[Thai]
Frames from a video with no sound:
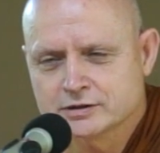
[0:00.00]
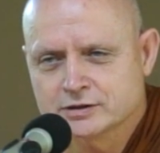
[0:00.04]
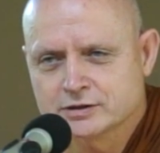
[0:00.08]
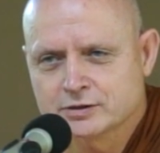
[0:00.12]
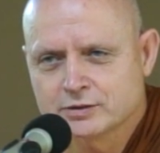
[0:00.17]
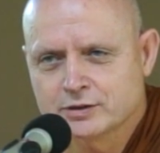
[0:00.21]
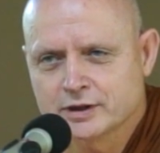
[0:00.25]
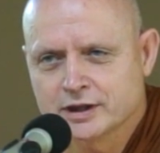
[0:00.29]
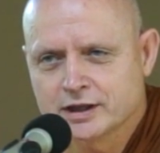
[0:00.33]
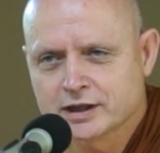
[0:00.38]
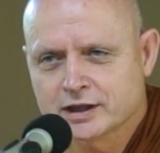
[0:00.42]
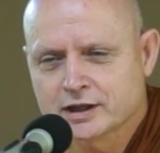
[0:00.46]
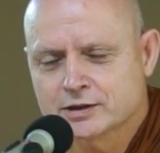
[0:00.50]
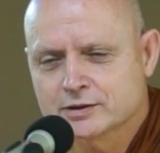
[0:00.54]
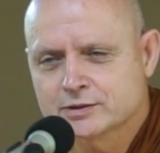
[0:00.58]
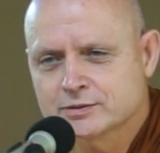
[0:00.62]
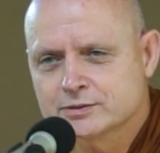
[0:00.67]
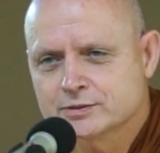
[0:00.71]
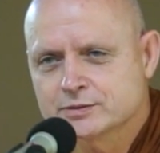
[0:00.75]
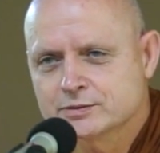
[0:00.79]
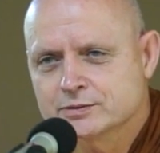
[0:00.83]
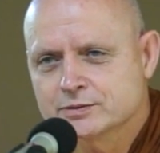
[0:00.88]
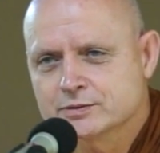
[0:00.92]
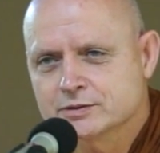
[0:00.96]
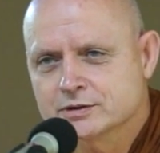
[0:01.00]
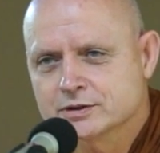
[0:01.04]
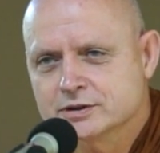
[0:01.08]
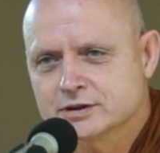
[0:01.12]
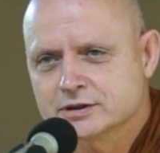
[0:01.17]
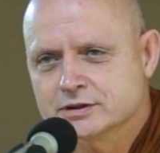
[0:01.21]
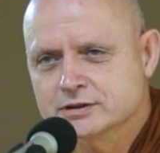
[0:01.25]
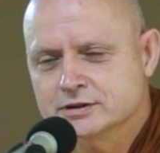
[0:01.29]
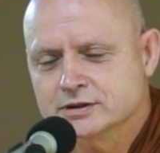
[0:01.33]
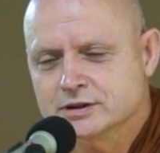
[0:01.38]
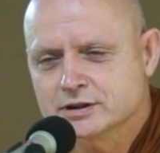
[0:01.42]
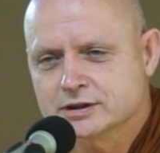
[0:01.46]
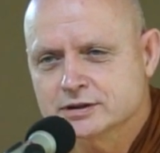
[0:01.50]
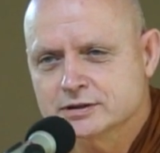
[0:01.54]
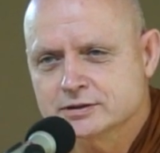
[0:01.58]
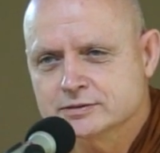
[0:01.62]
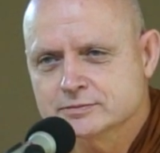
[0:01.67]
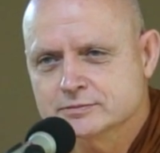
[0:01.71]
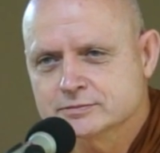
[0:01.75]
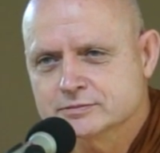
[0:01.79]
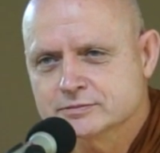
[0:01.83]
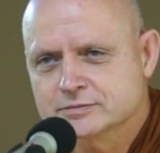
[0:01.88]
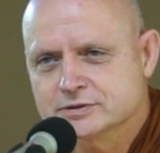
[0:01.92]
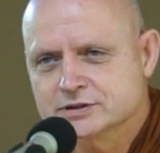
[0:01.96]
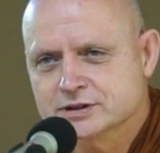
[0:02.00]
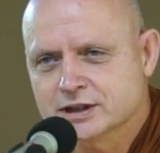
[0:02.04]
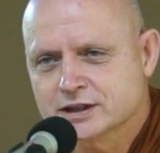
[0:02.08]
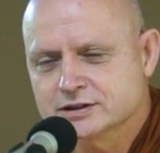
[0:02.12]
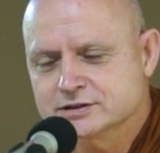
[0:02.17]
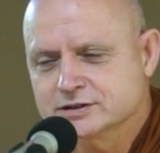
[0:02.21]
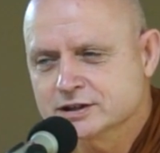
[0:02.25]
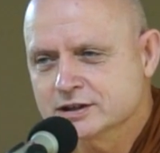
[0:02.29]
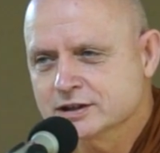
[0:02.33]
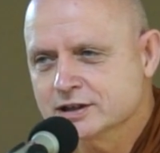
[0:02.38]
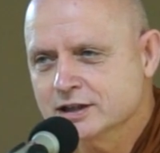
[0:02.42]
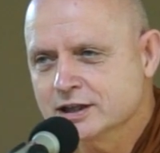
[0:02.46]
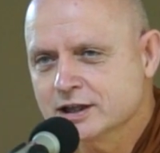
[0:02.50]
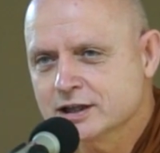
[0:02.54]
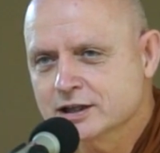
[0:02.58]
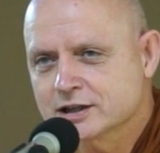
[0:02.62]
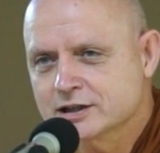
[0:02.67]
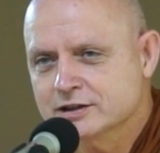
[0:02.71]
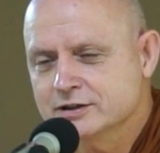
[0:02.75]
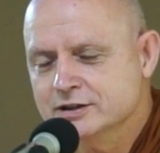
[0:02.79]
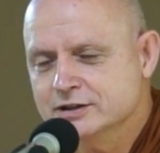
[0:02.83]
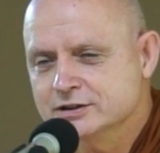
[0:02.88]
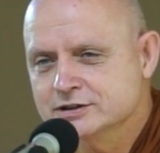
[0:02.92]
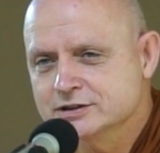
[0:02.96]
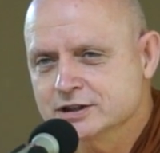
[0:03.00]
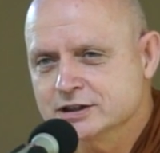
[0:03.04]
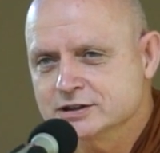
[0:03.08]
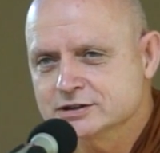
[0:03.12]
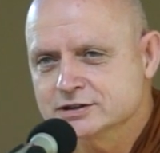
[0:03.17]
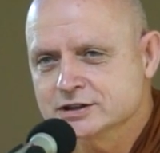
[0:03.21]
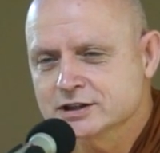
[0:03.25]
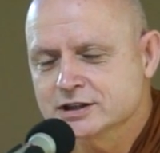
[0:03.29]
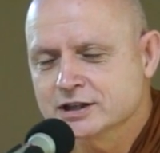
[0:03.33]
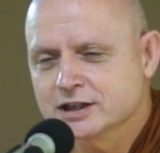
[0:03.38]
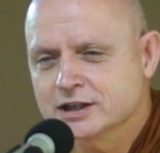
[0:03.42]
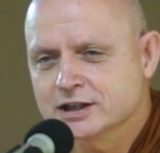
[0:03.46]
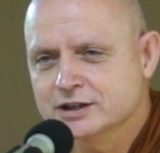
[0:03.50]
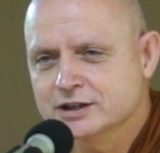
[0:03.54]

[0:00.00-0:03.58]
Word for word: โดยเอาศาสนาคริสต์ศาสนา